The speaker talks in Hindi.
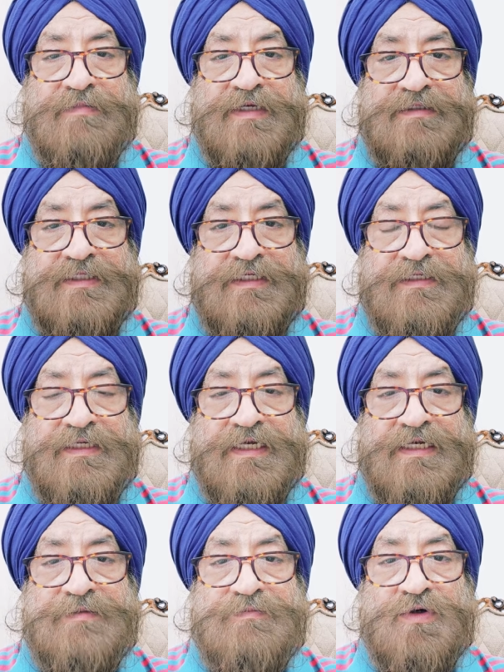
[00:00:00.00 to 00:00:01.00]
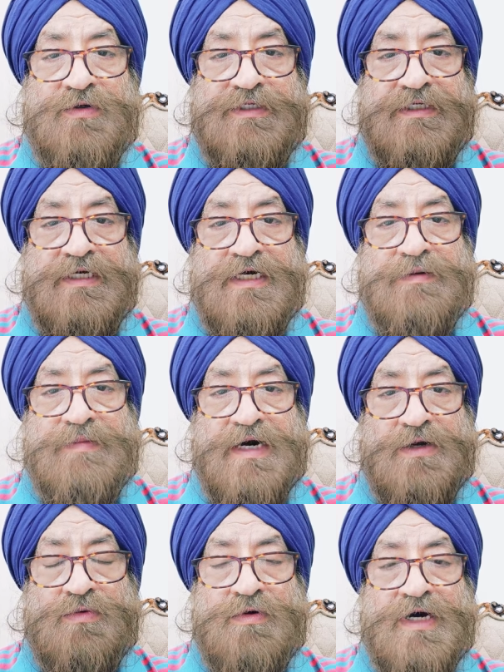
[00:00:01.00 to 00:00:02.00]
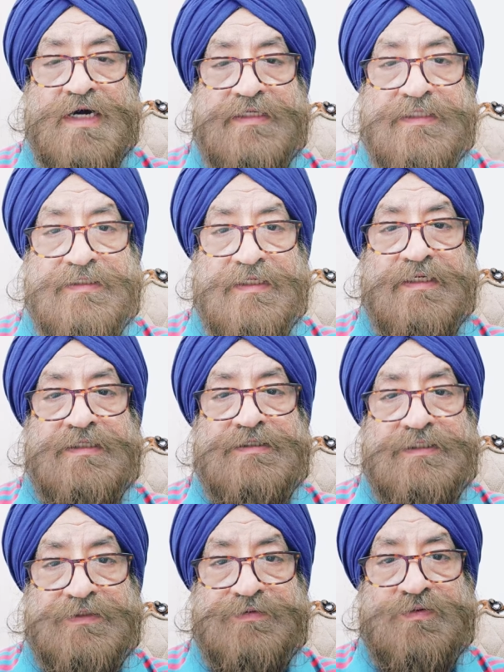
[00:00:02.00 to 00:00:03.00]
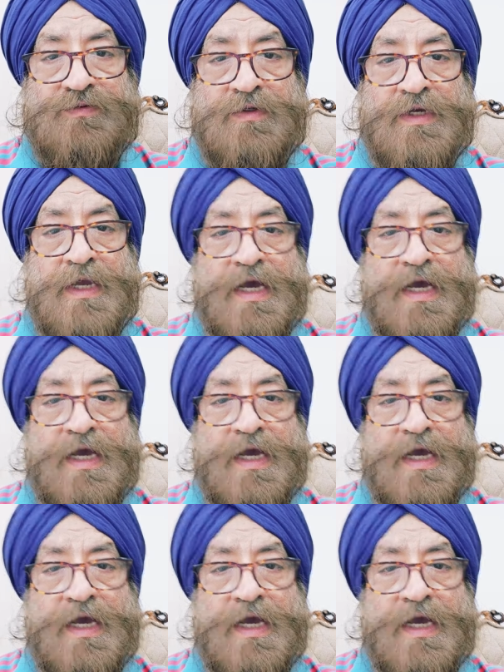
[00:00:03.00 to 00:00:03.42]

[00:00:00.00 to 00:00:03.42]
मैं तीन डेली मॉर्निंग अखबारों का एडिटर इन चीफ हूँ